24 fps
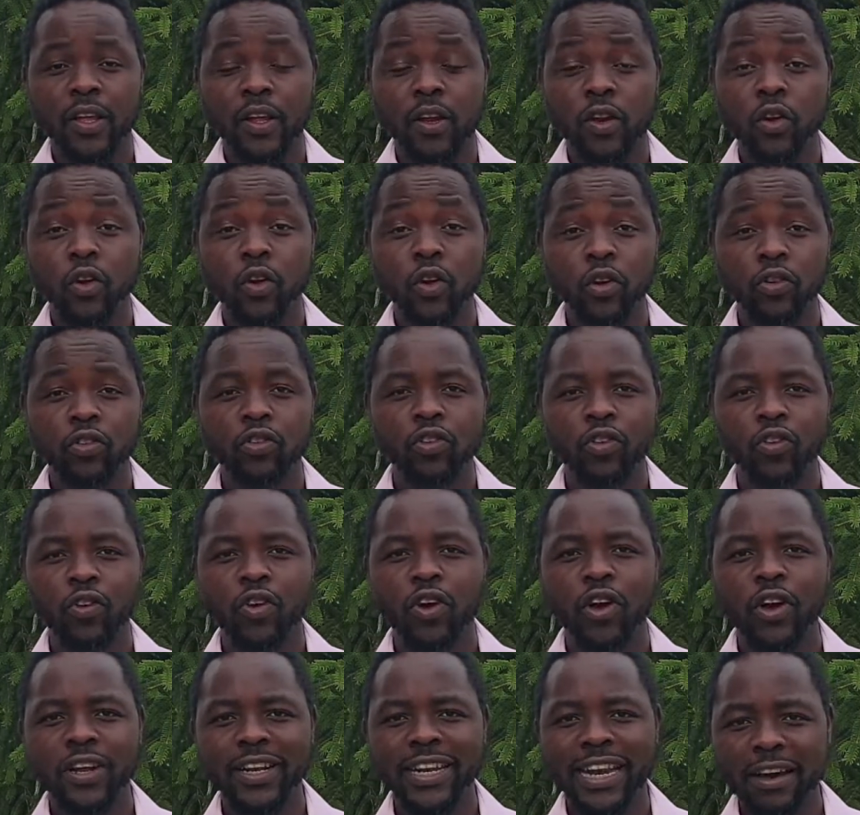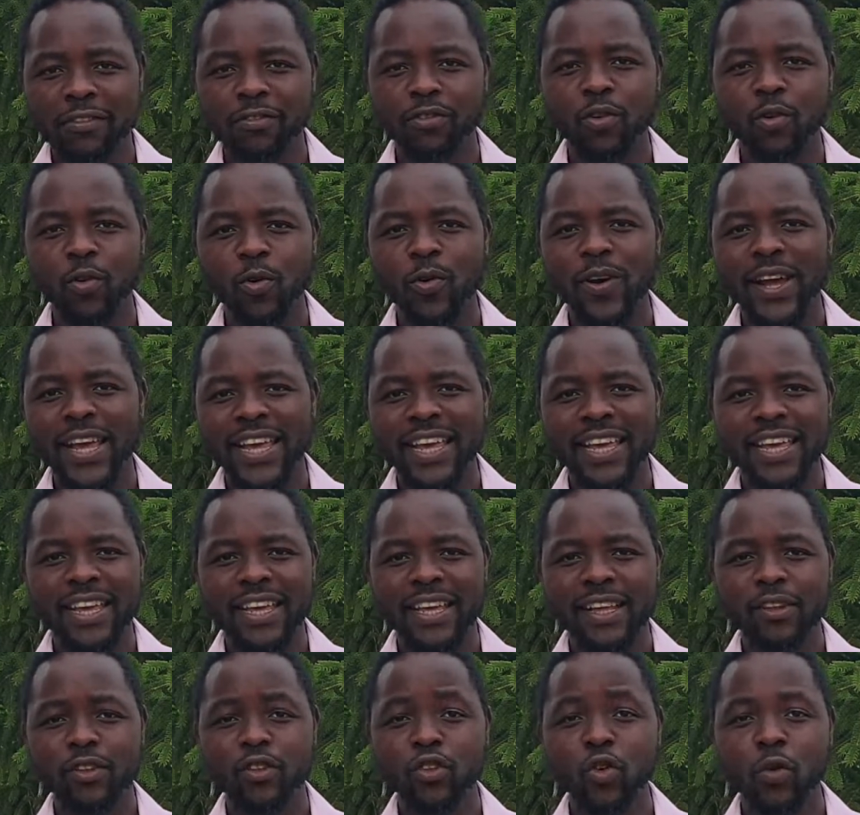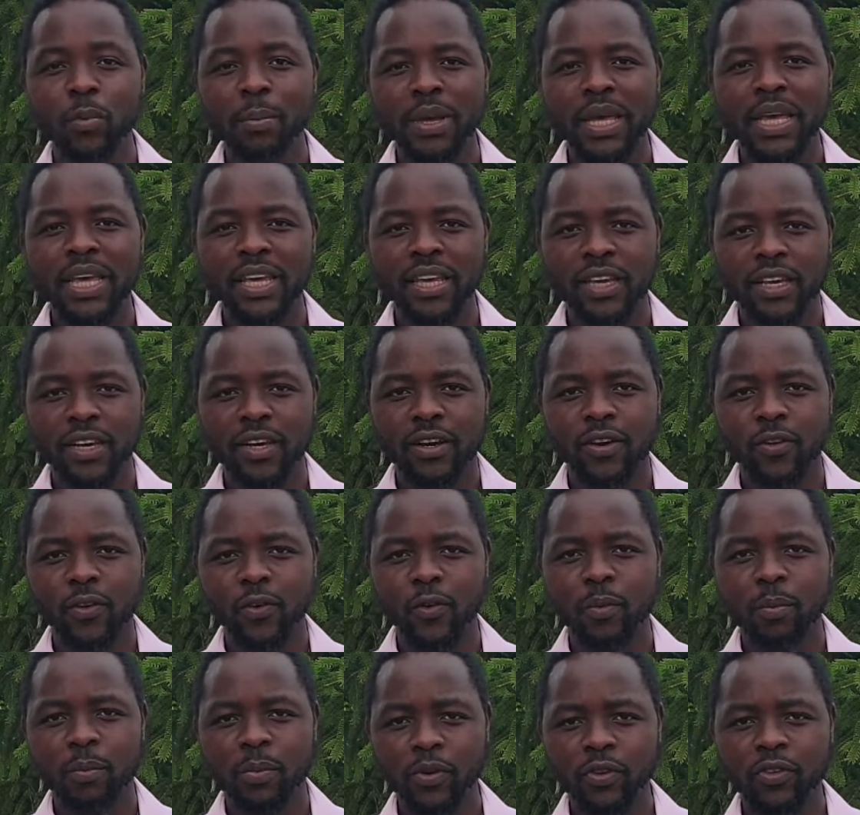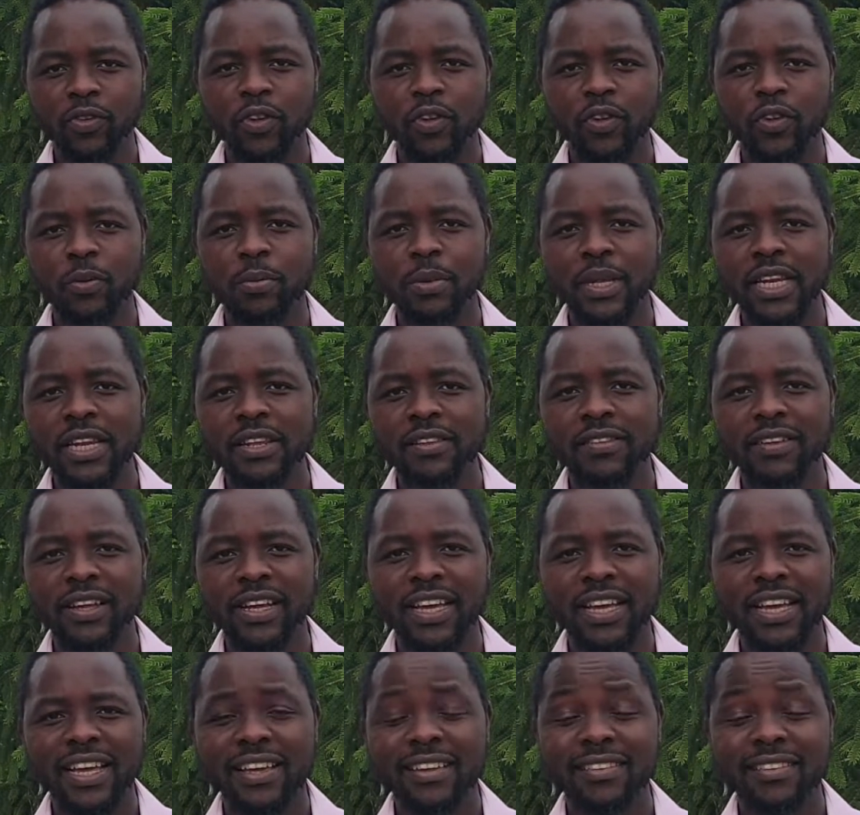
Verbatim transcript: Lorsque un afro est nommé au poste de ministre,